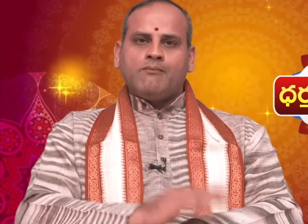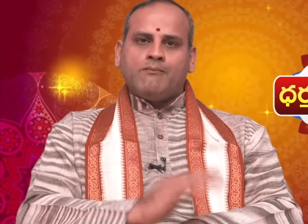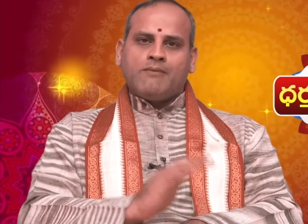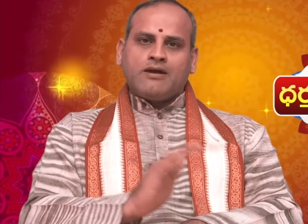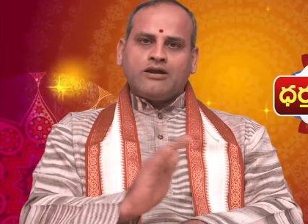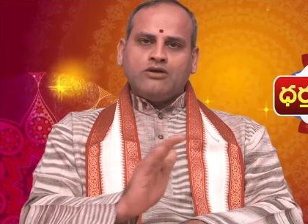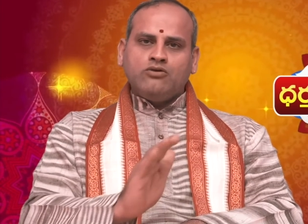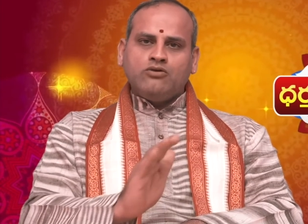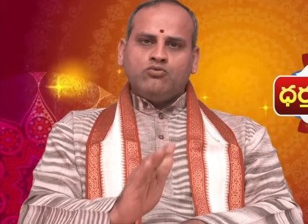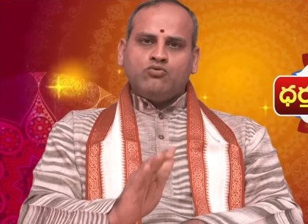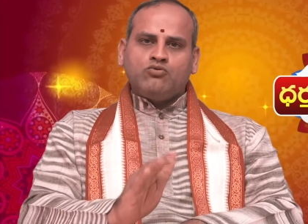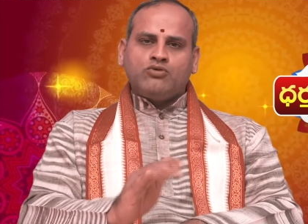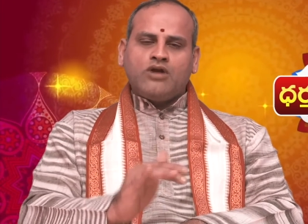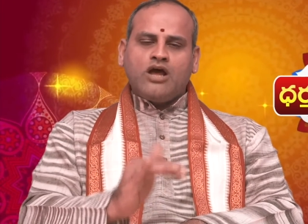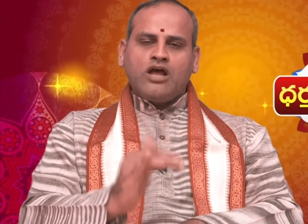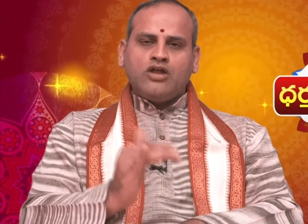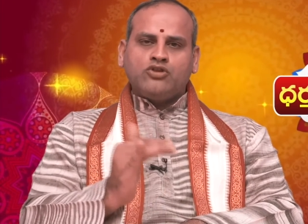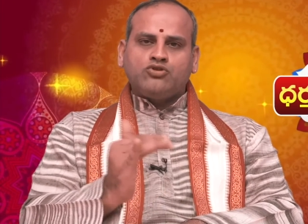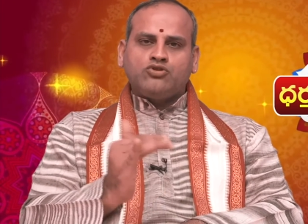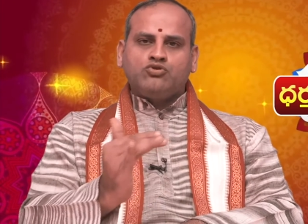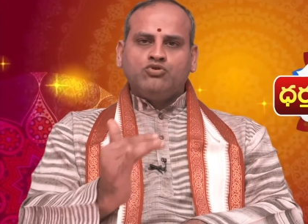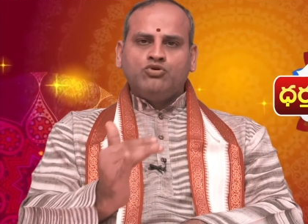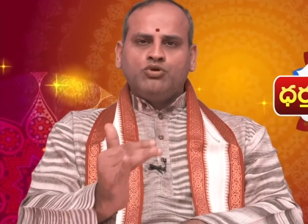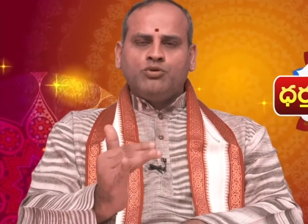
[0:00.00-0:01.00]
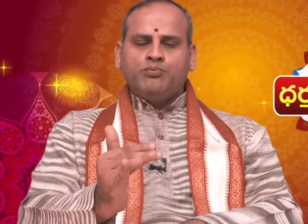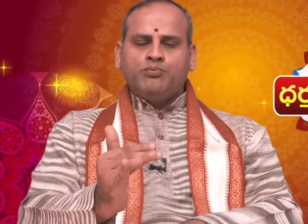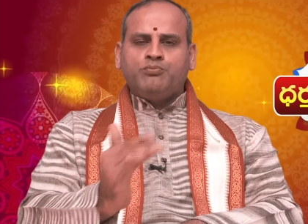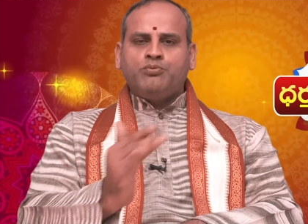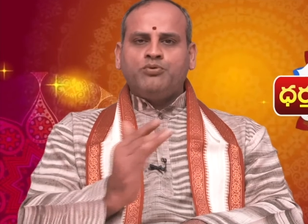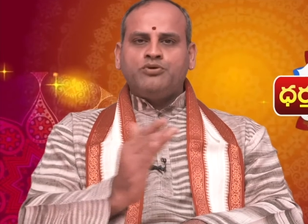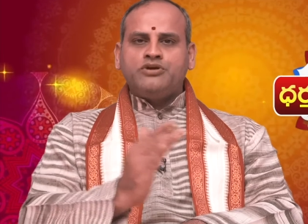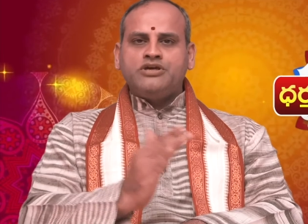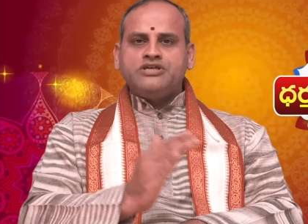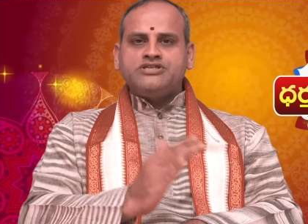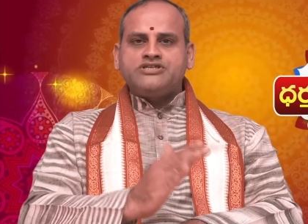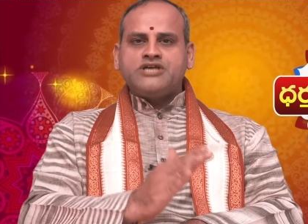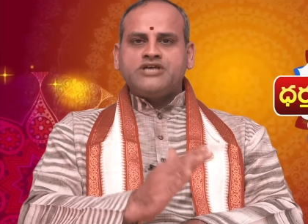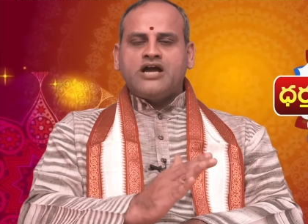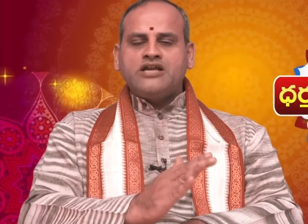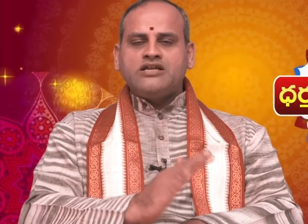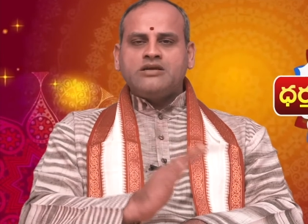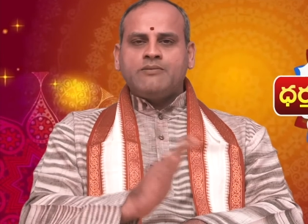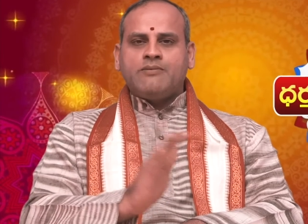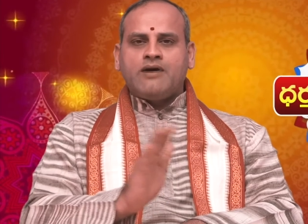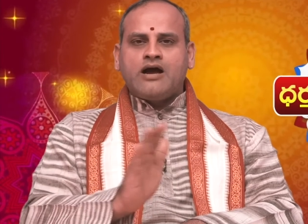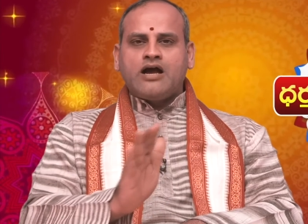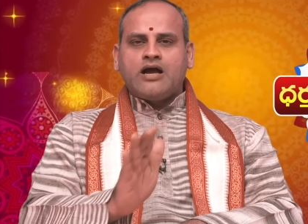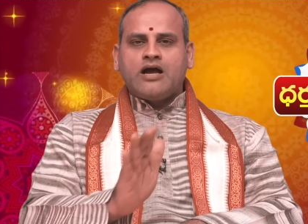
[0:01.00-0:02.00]
మనం కూడా తూర్పు
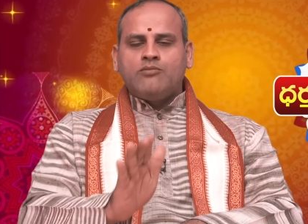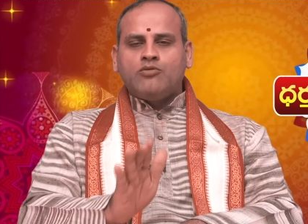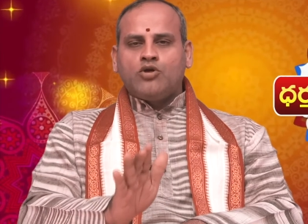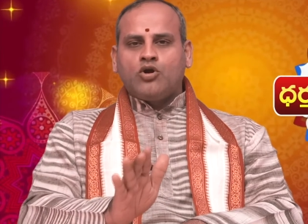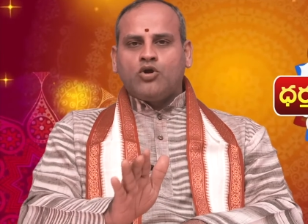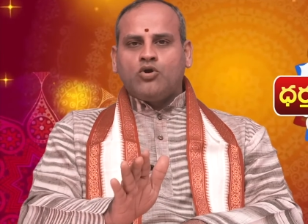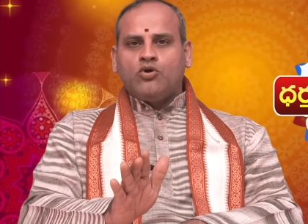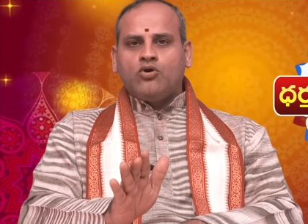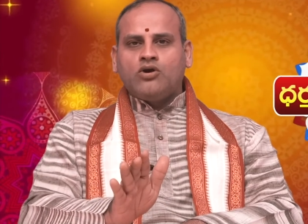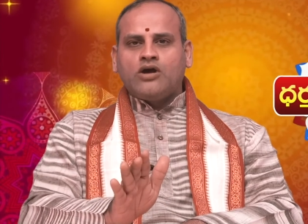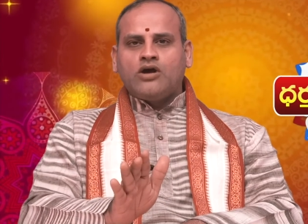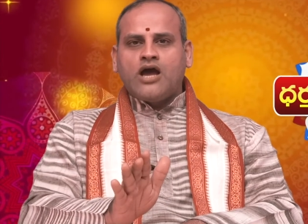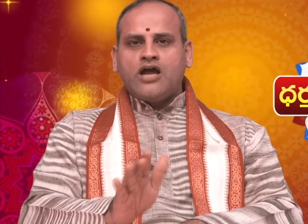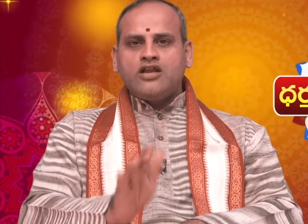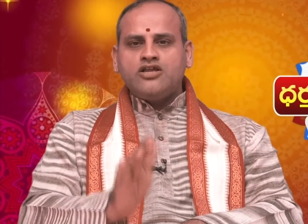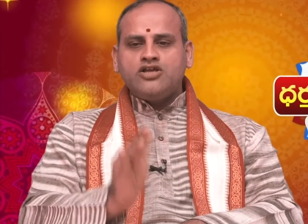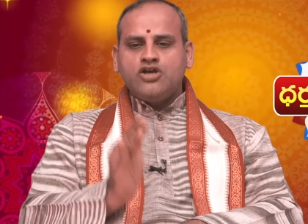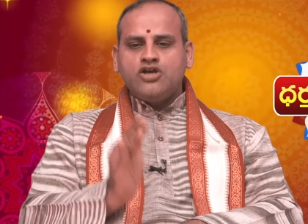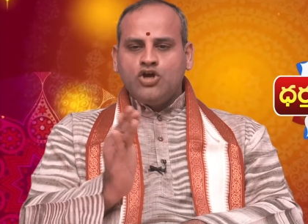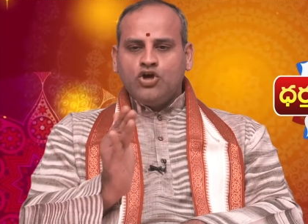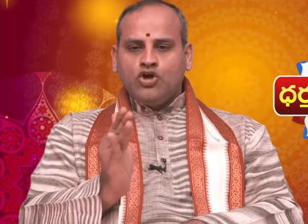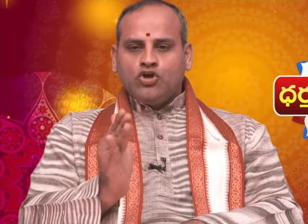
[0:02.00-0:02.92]
ఈశాన్య భాగములలో కానీ